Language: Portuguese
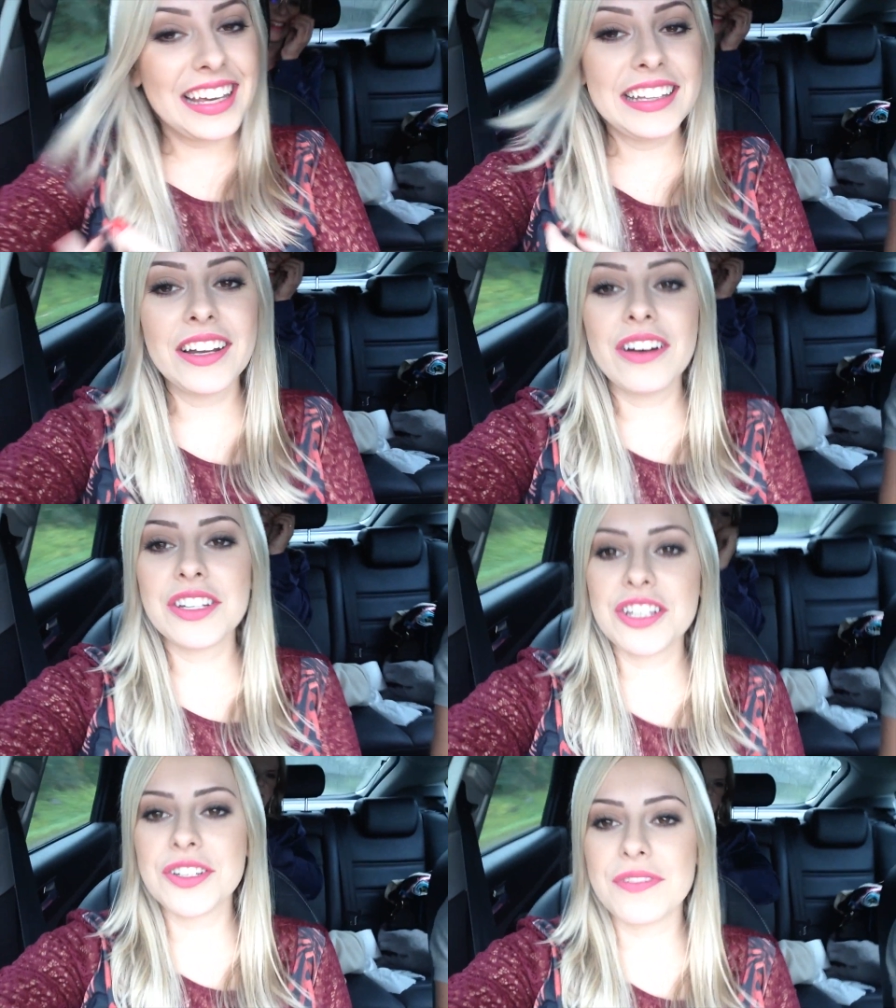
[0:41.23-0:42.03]
Então a
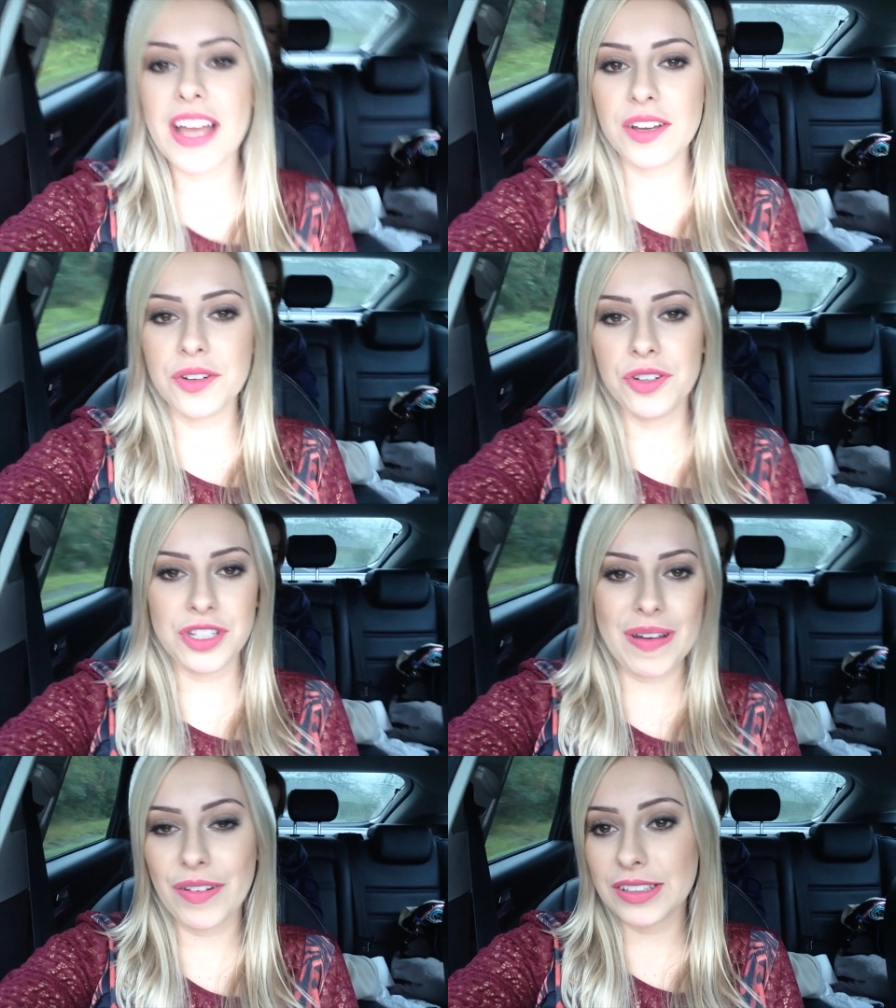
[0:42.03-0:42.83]
gente vai
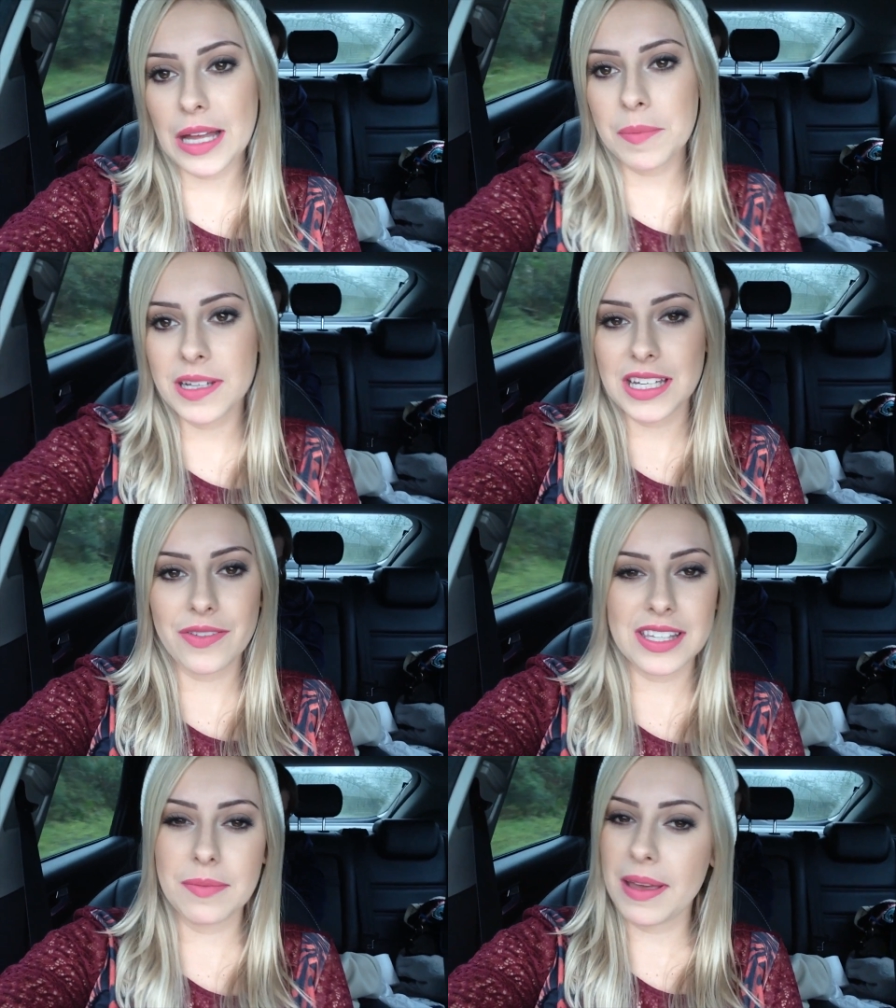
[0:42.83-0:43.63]
hoje, vai voltar amanhã,
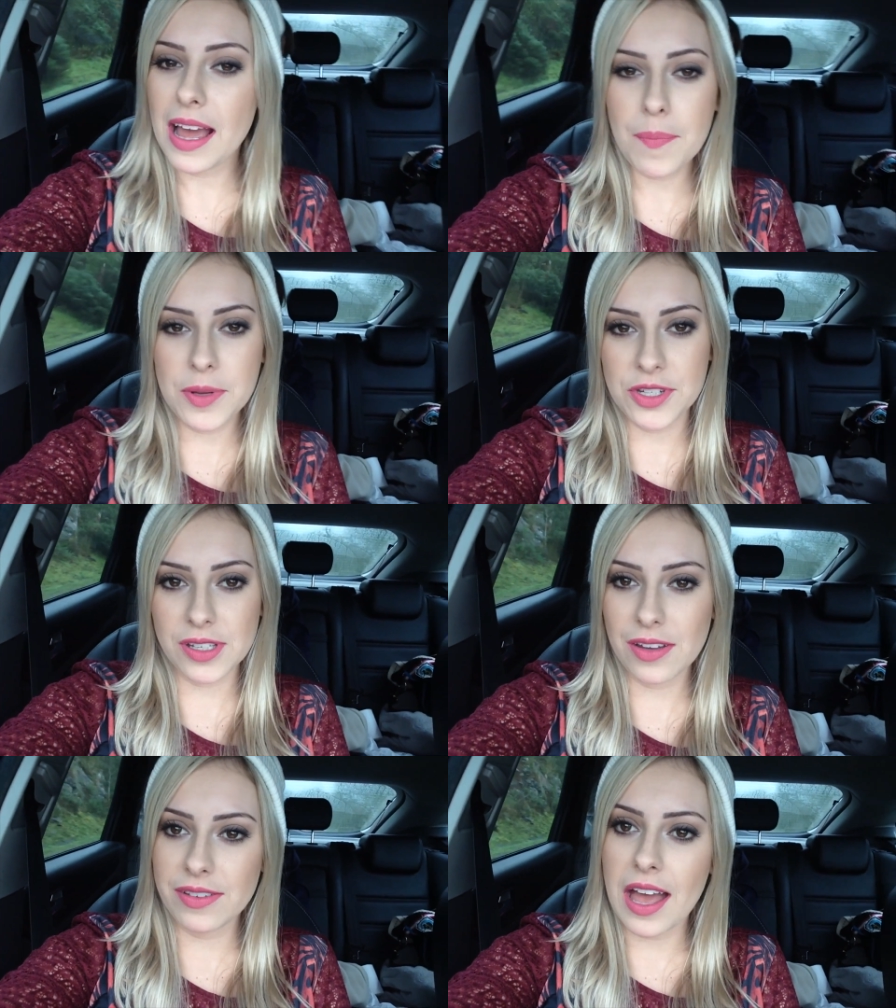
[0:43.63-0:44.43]
vai ser bem
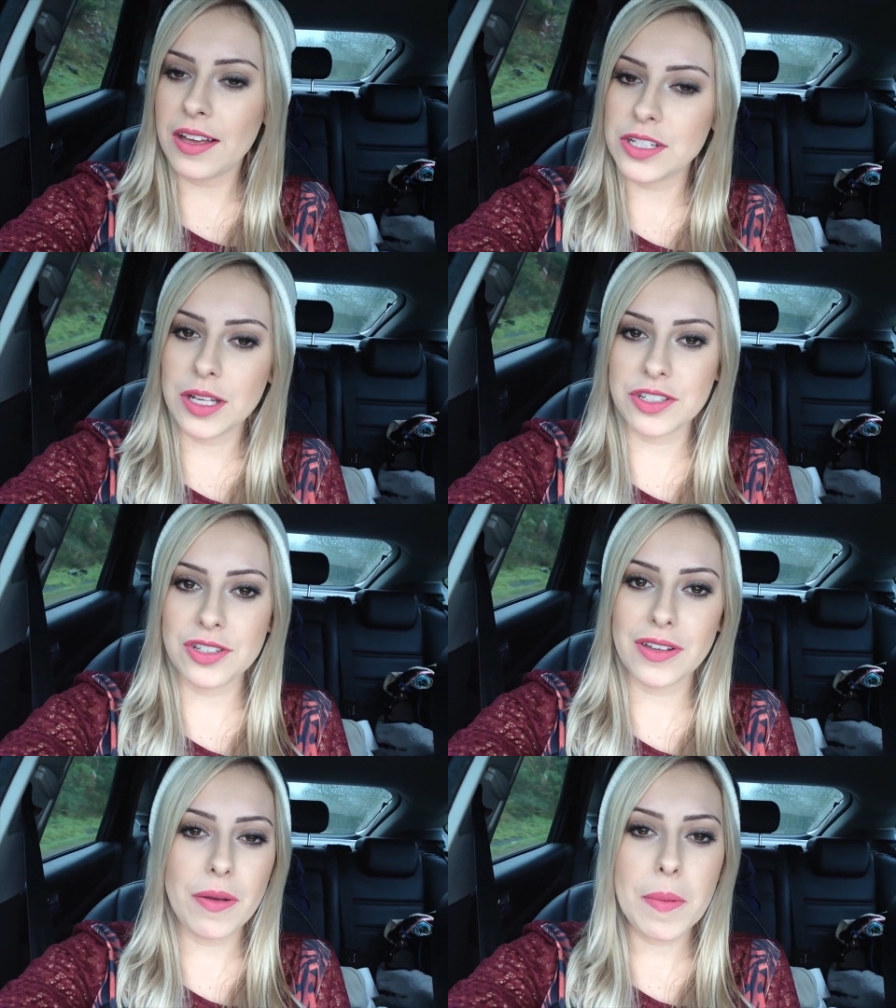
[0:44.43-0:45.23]
rapidinha a viagem. A
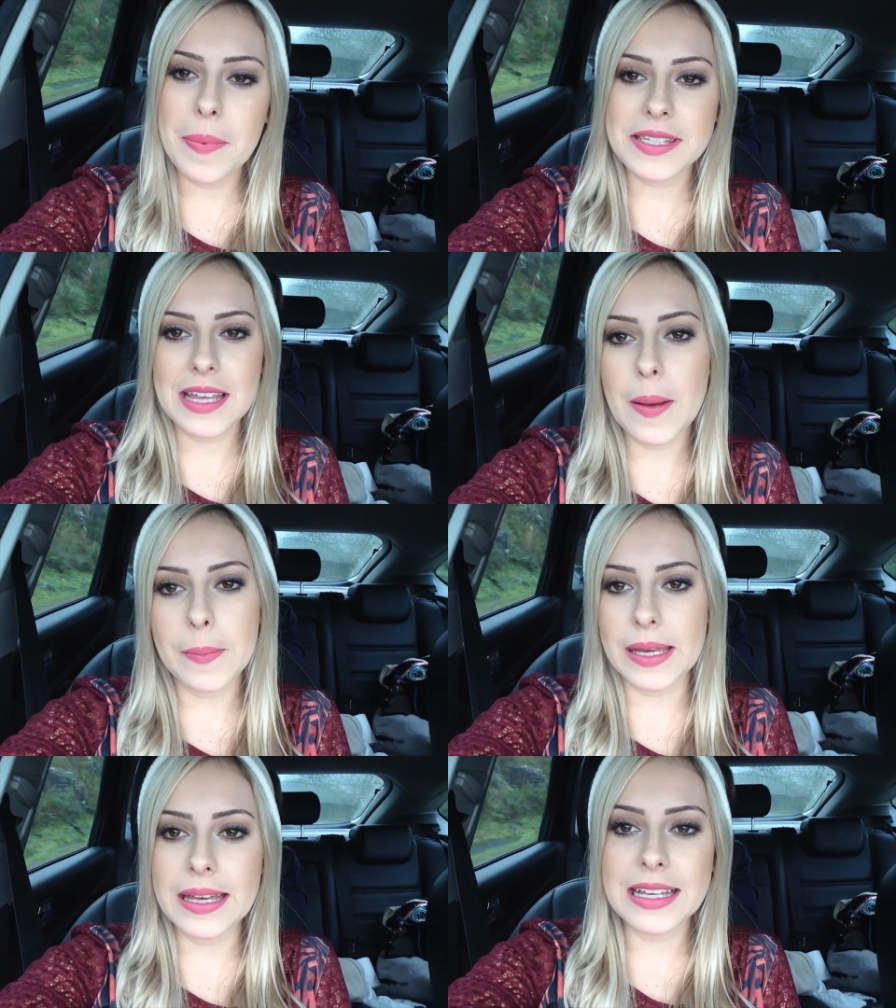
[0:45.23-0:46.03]
gente só veio pra passear
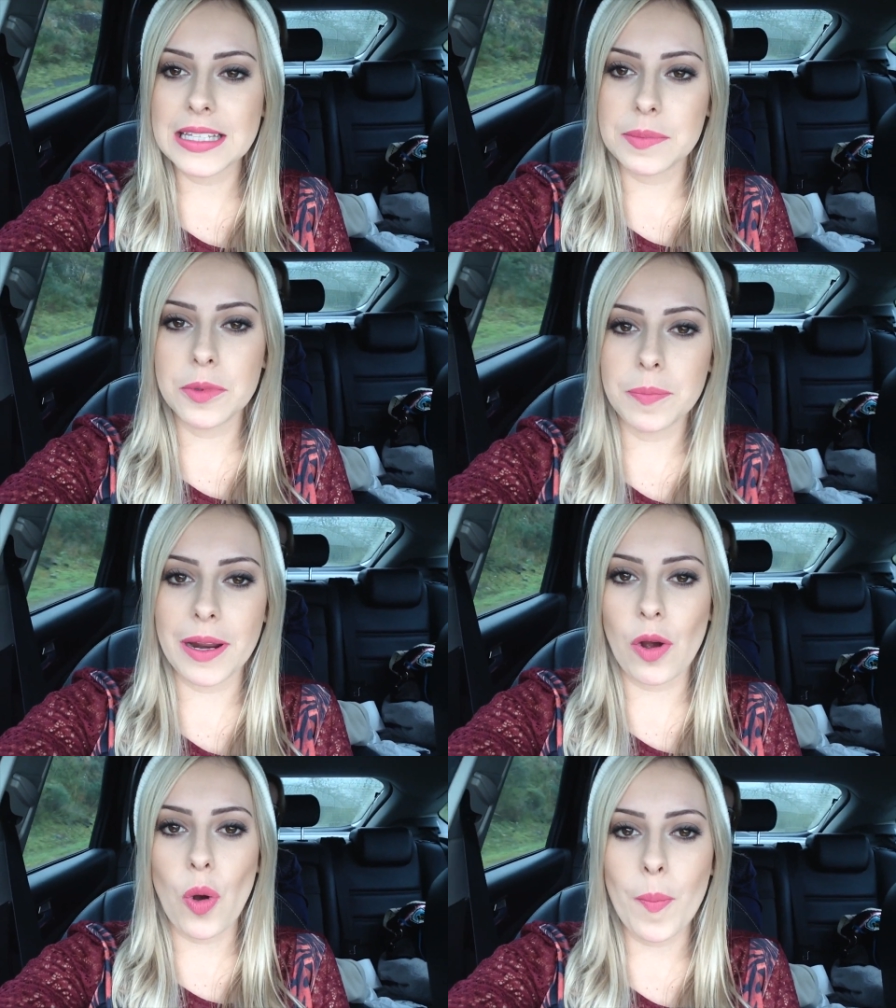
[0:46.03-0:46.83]
mesmo,
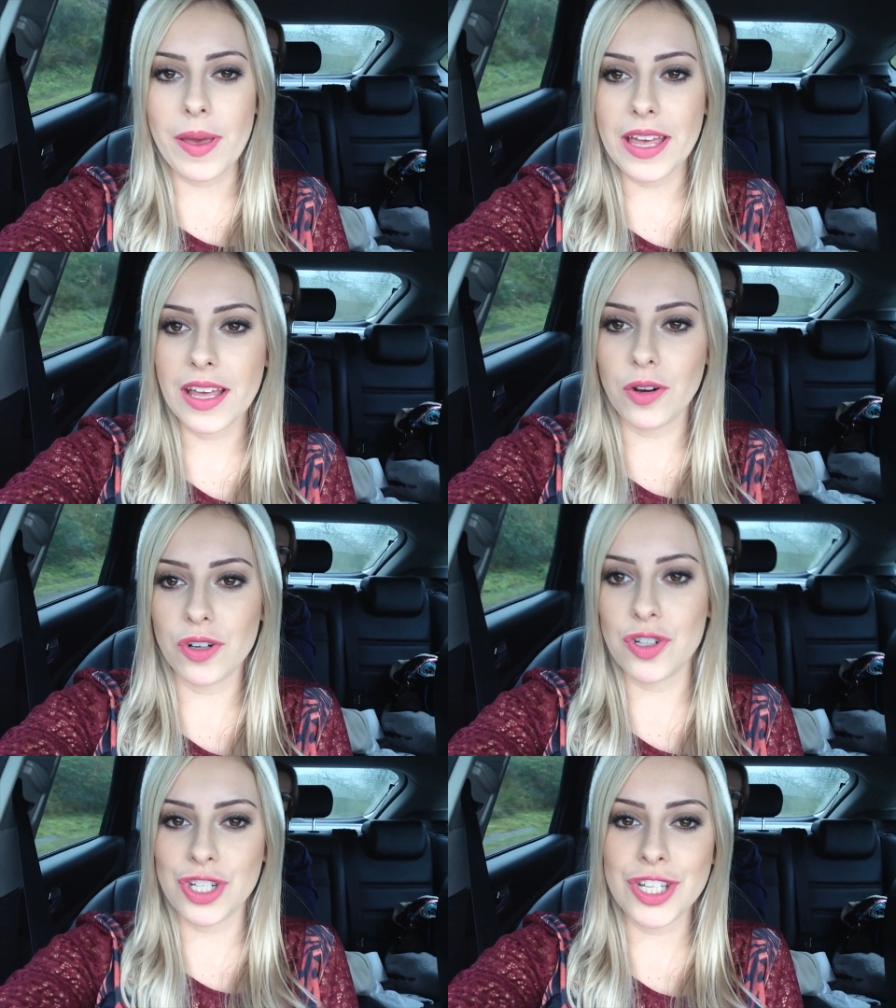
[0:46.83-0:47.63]
pra comer,
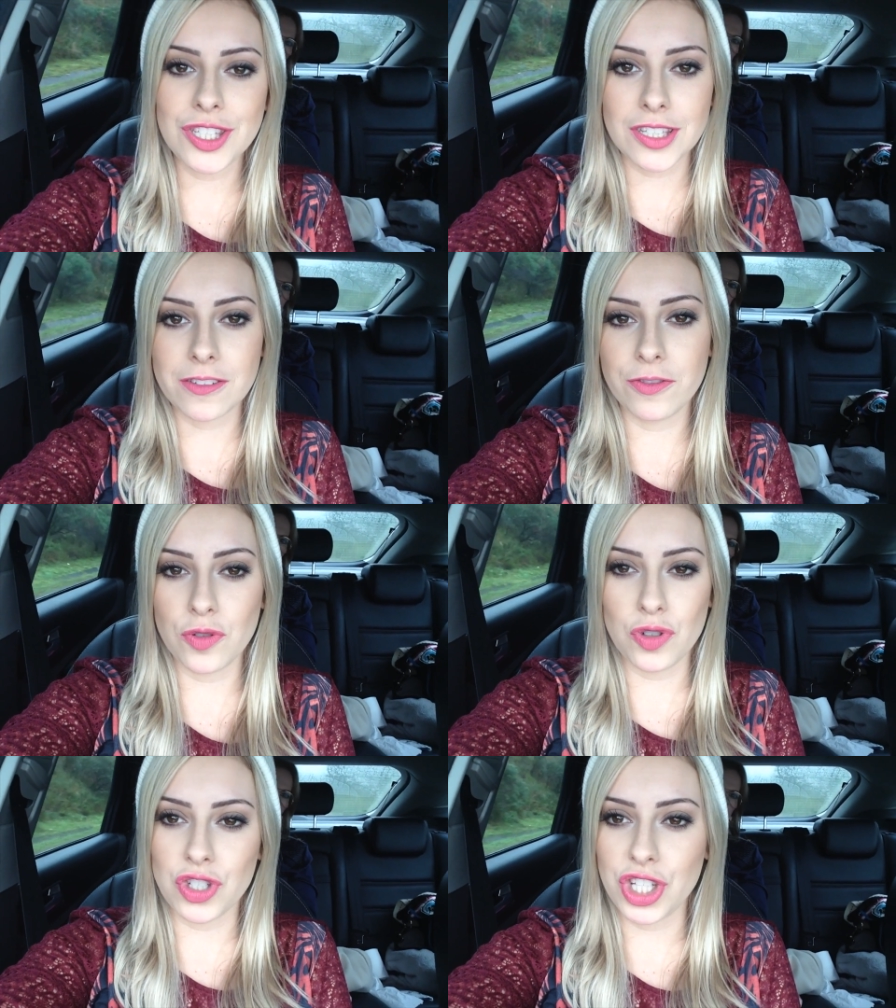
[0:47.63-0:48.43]
se
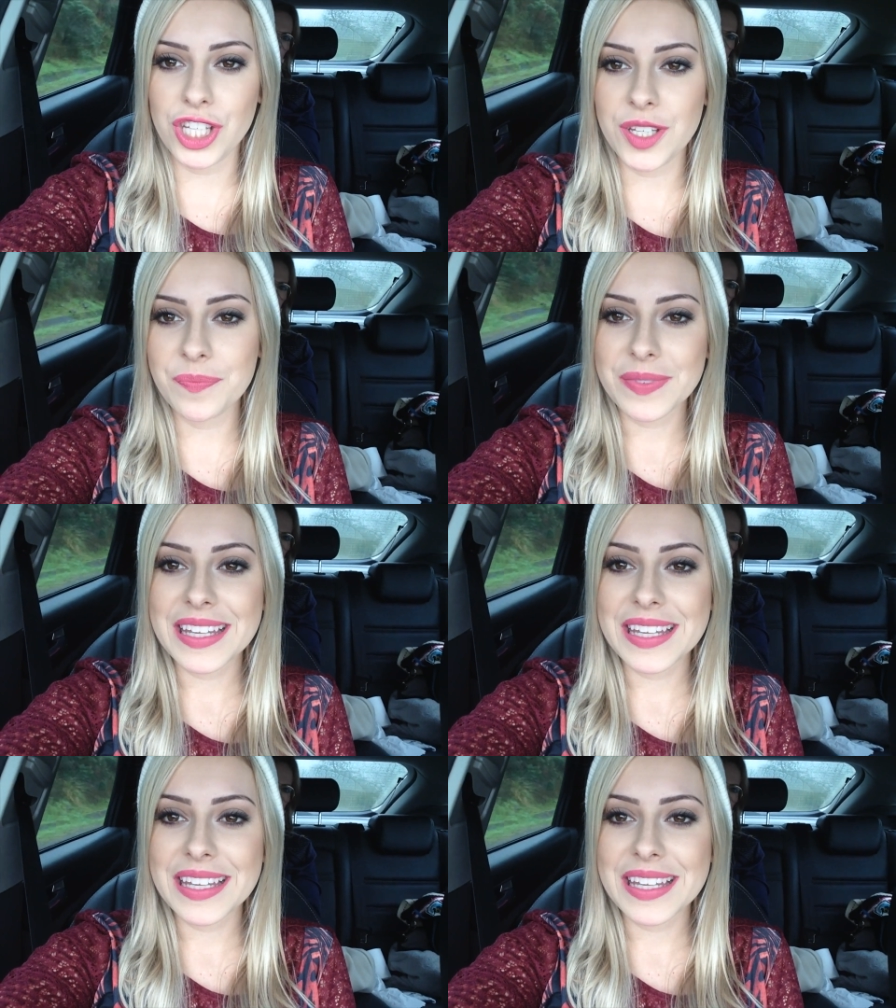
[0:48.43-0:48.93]
fundir.